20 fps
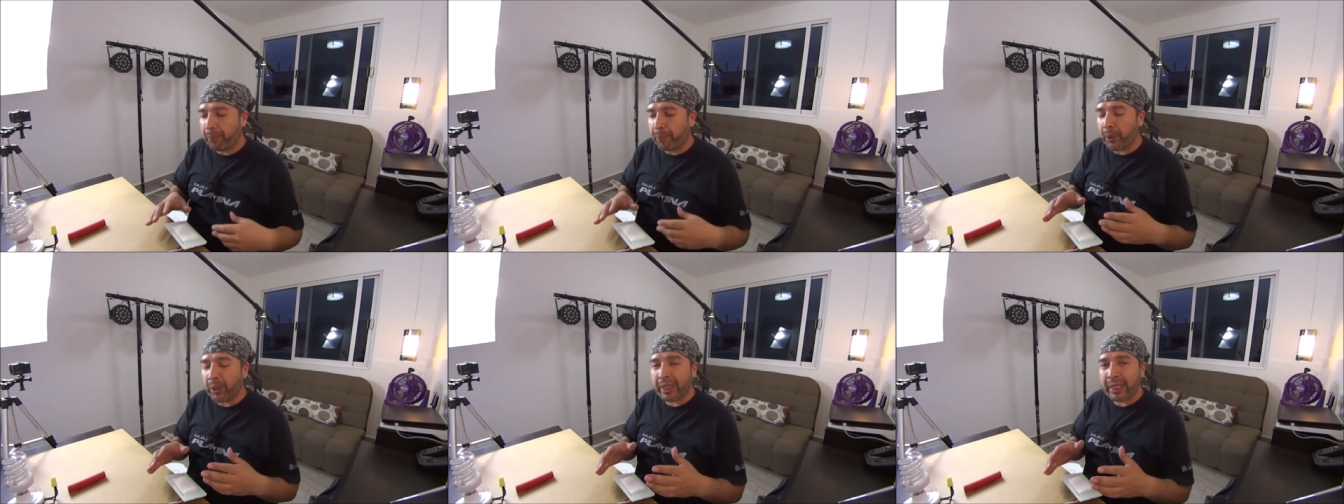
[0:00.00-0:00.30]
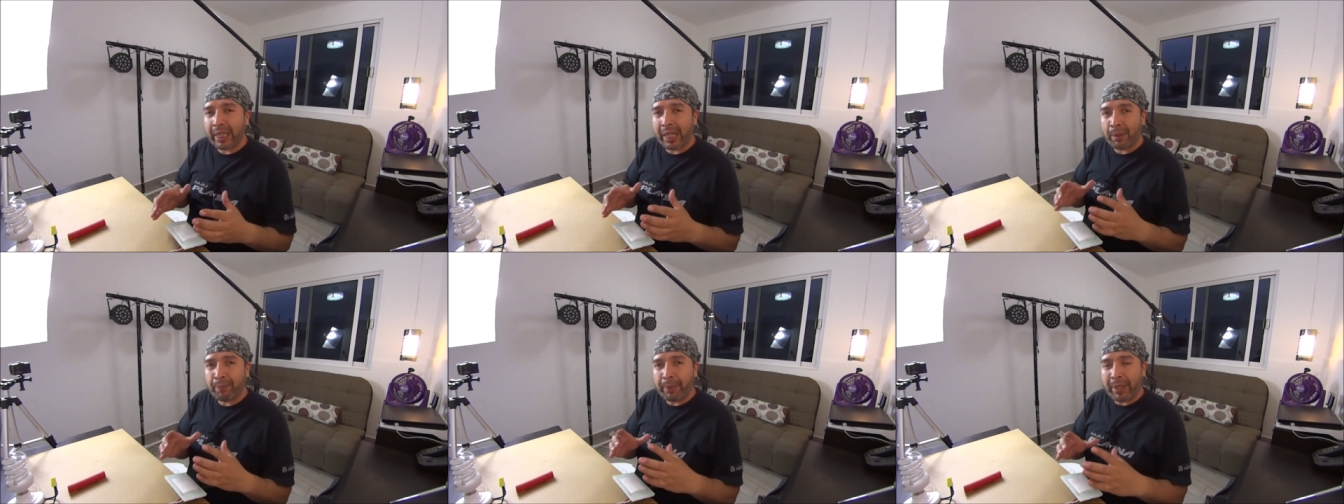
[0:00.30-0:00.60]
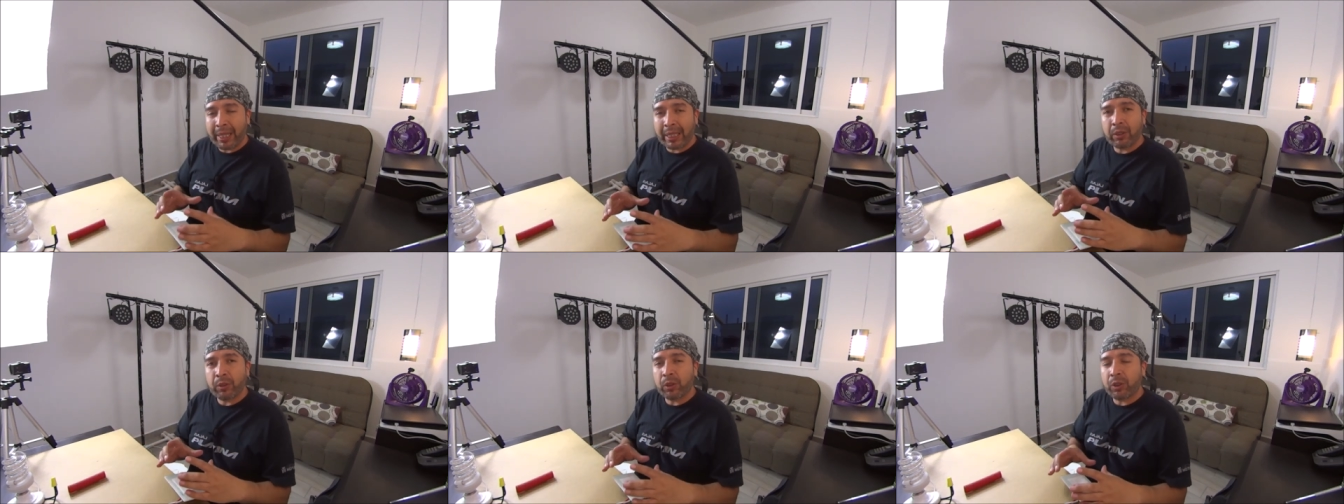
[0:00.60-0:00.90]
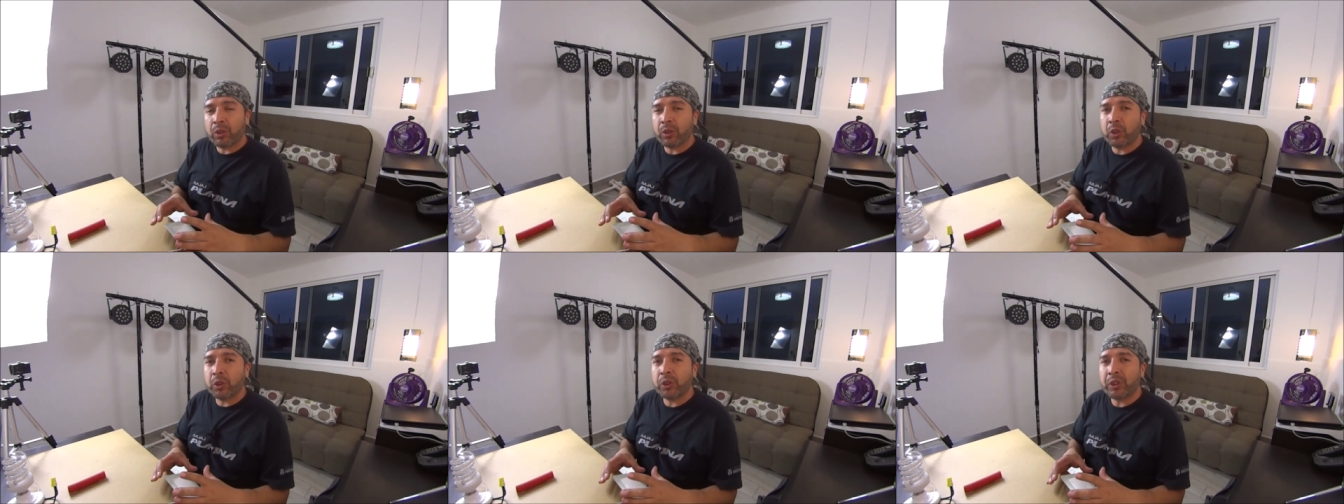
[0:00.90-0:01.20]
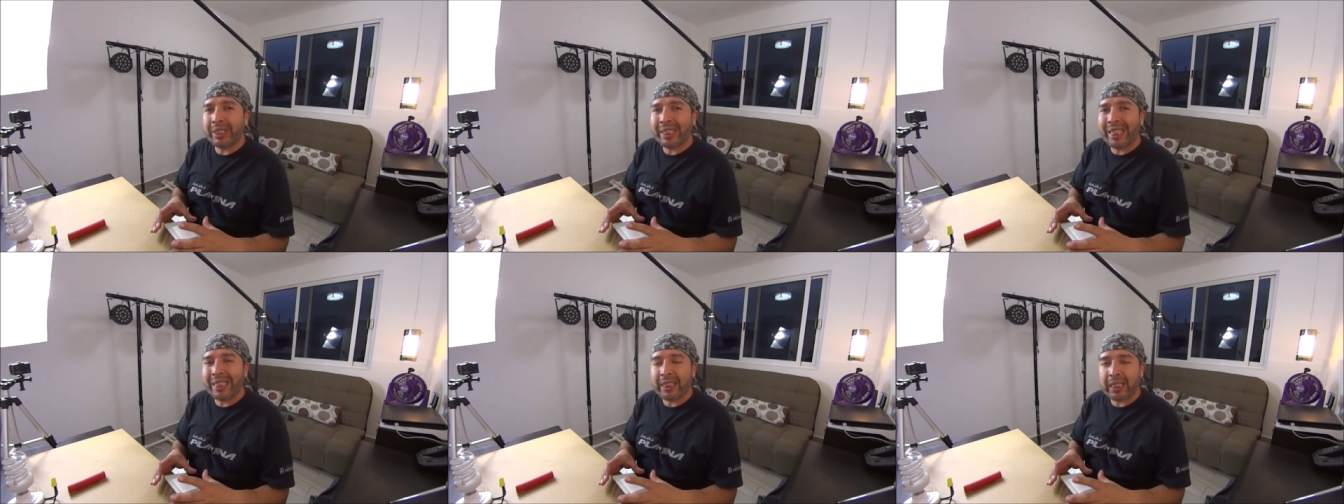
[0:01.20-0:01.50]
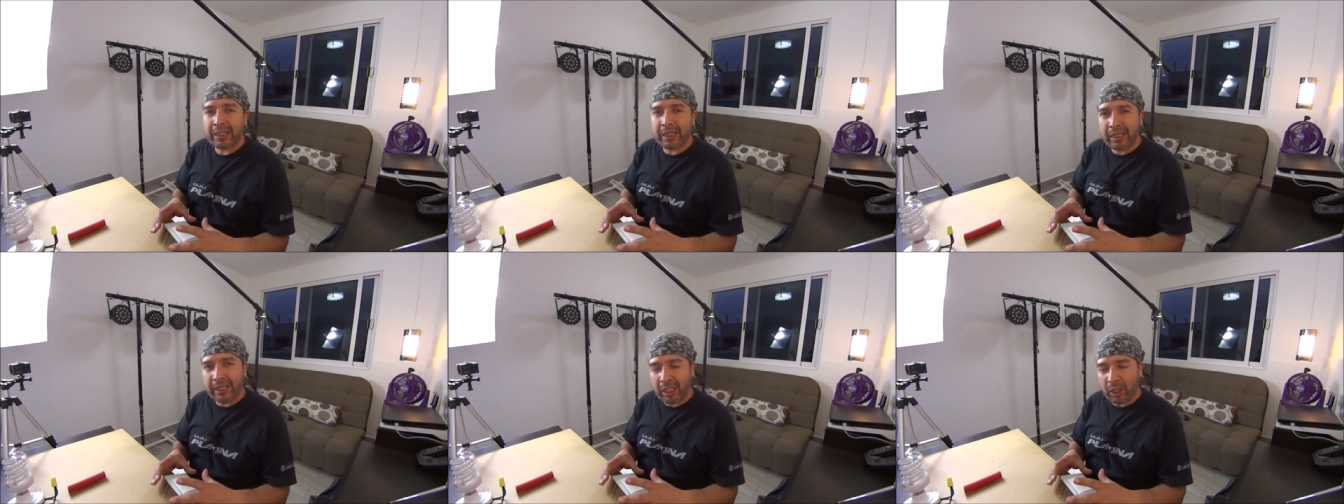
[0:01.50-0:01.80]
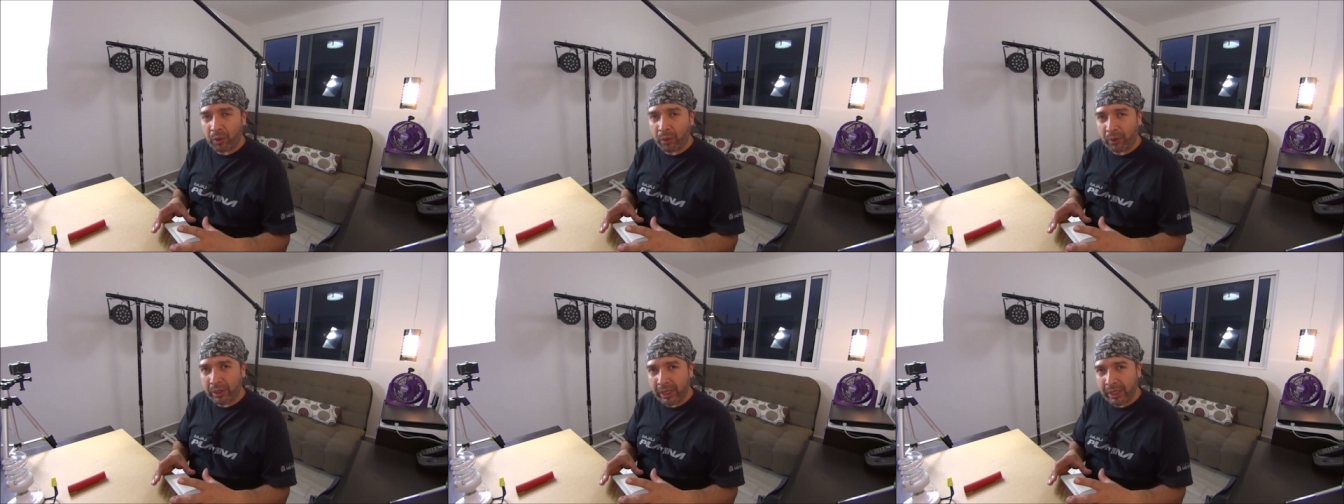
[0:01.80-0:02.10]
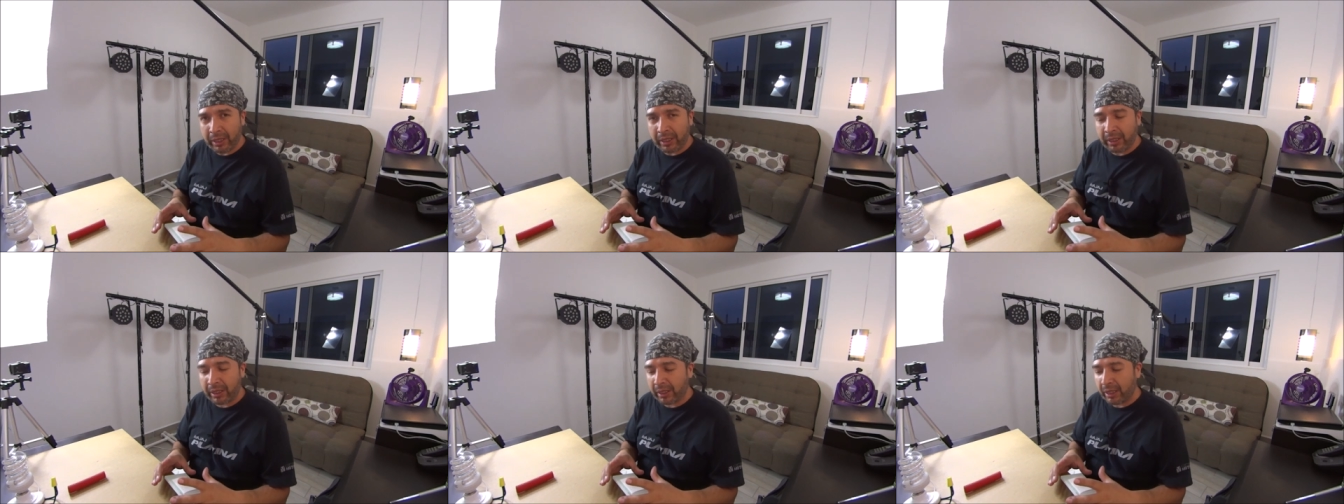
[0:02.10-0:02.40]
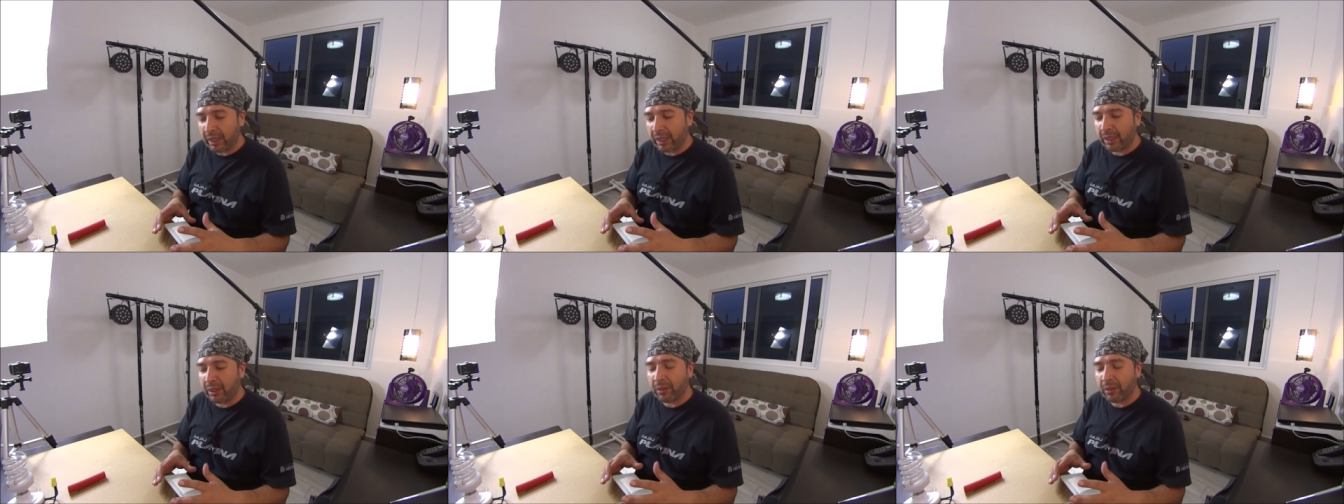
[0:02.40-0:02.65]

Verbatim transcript: Porque el apagador touch necesita corriente,